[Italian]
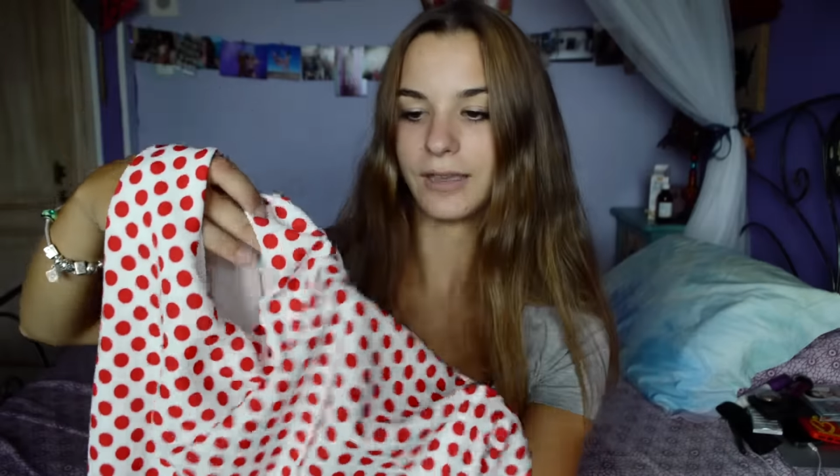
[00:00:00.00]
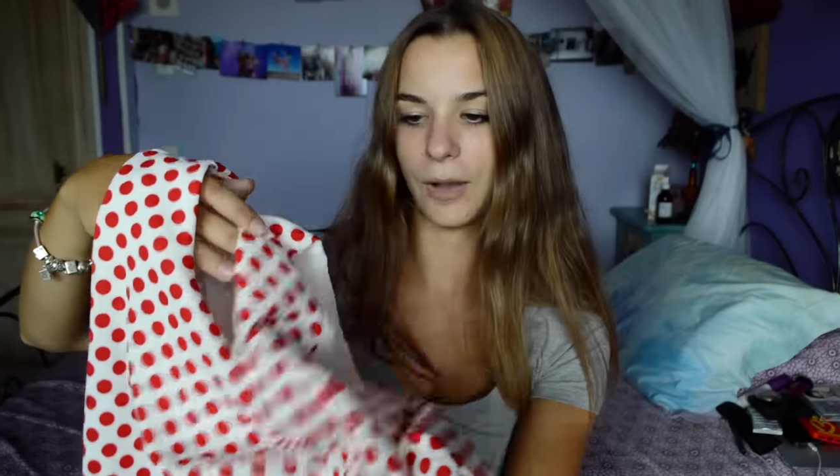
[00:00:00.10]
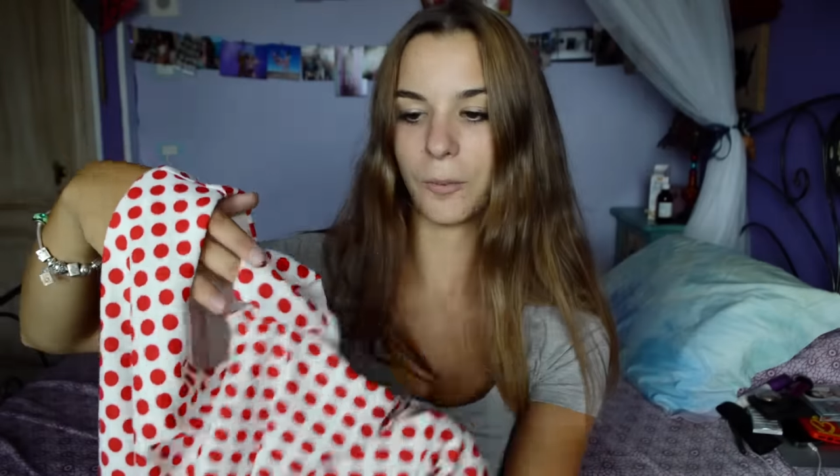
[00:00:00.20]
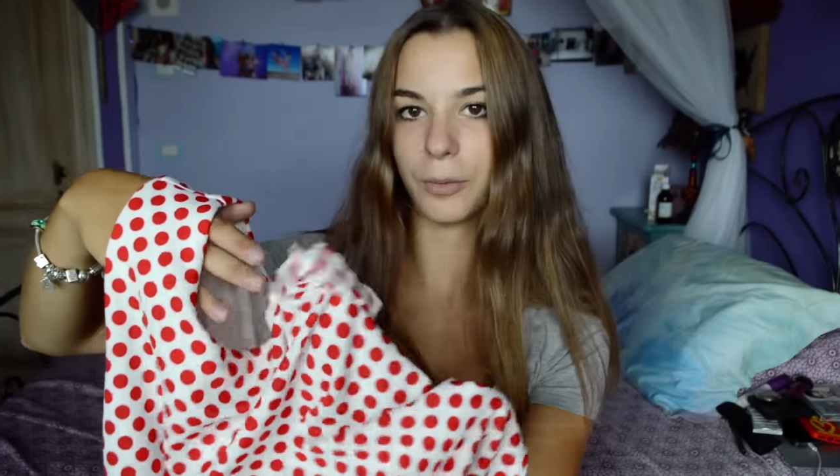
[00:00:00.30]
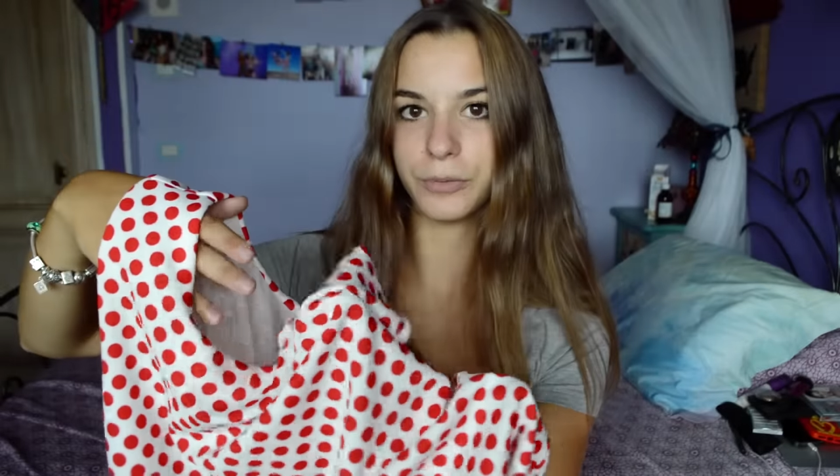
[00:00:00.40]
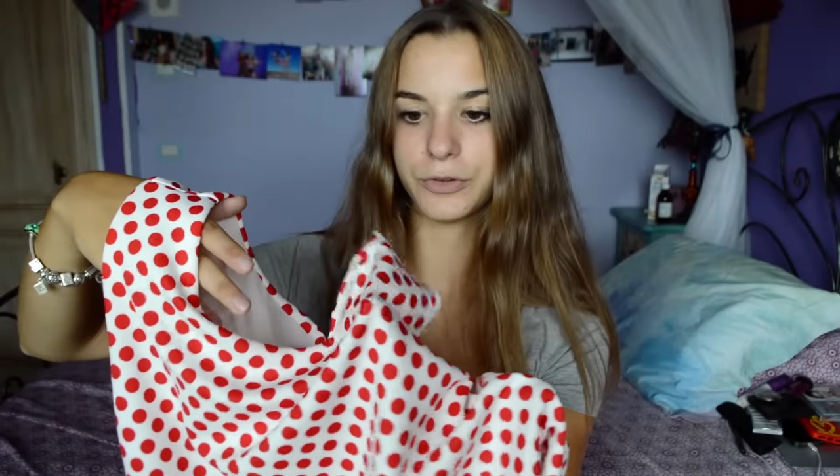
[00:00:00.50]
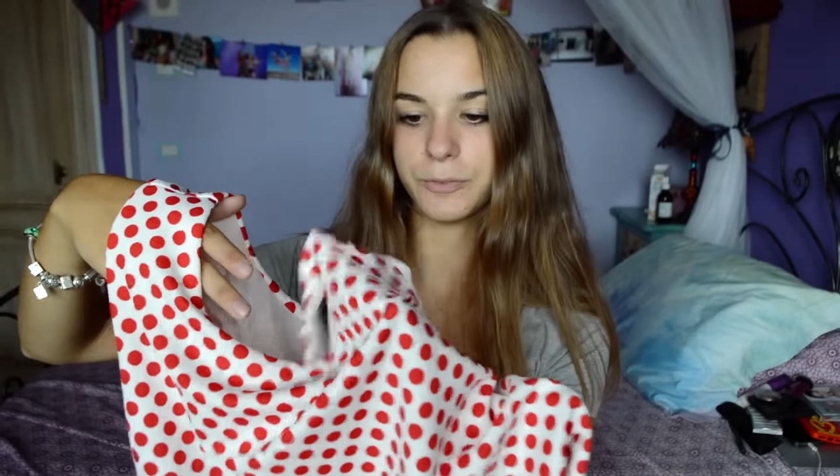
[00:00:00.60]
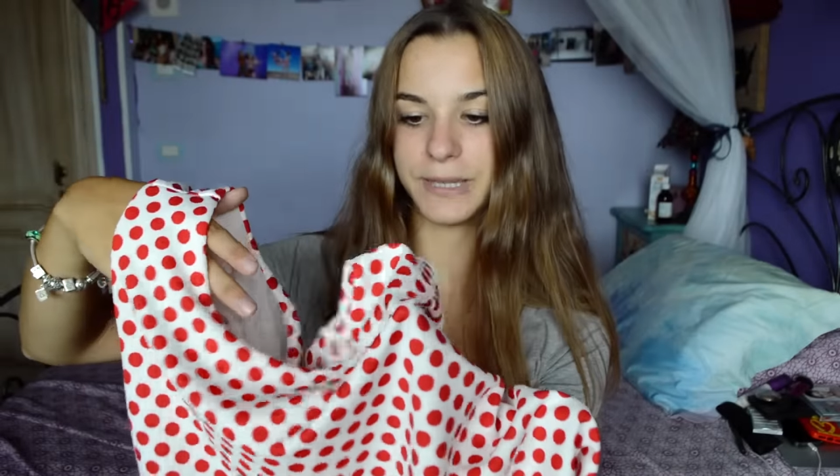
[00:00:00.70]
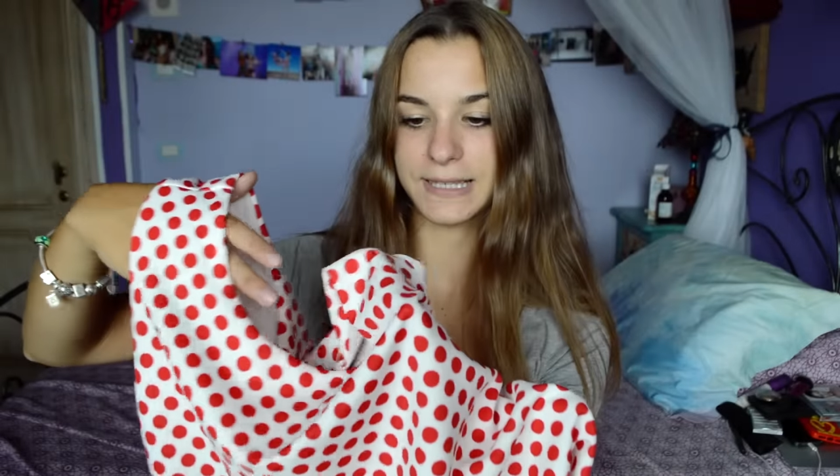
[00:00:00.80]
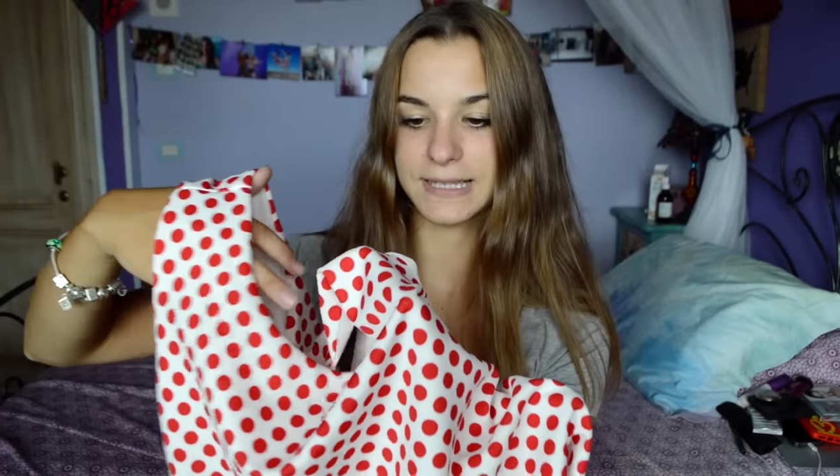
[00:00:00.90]
che è un po' più
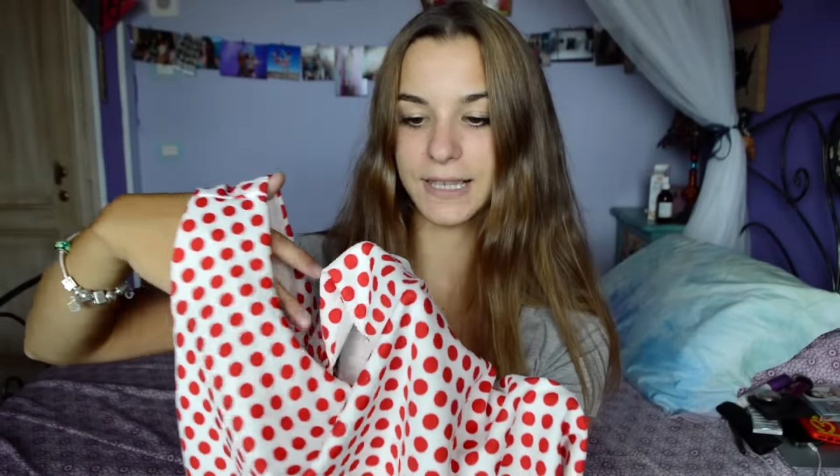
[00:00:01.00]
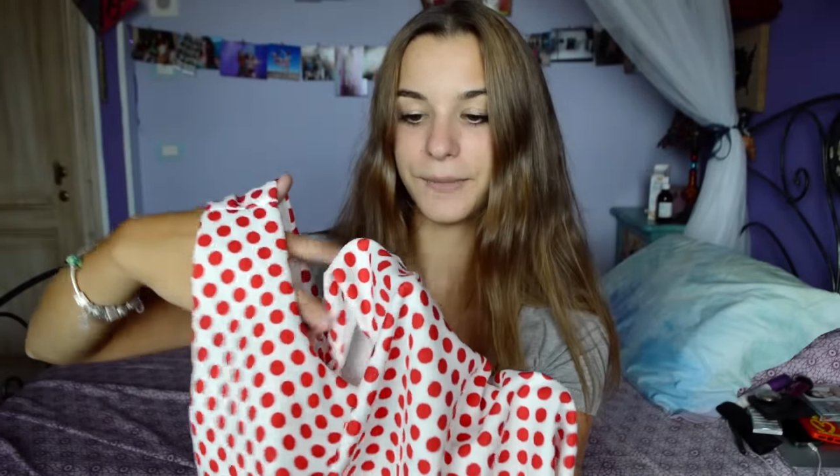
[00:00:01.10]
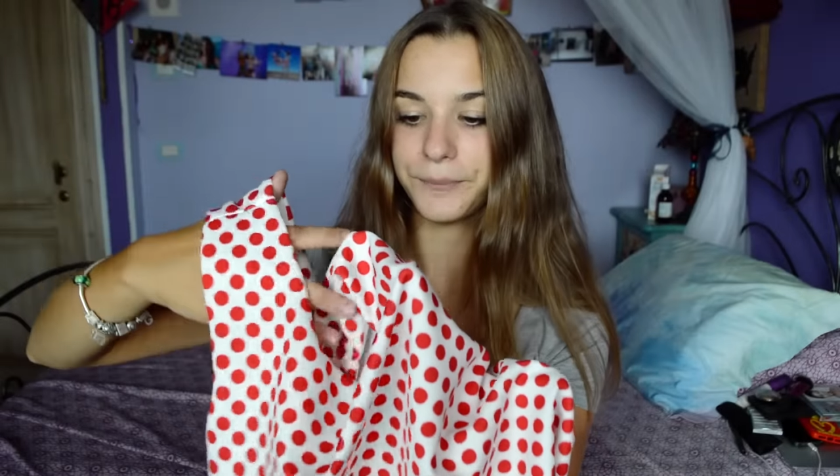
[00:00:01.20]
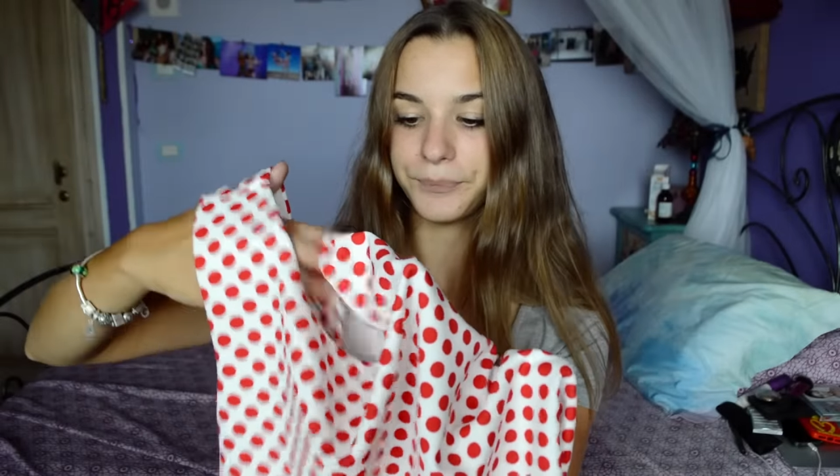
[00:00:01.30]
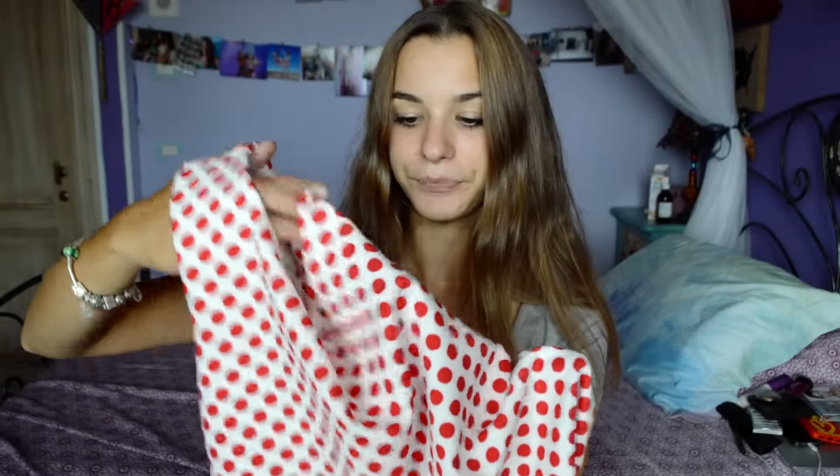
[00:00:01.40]
spessa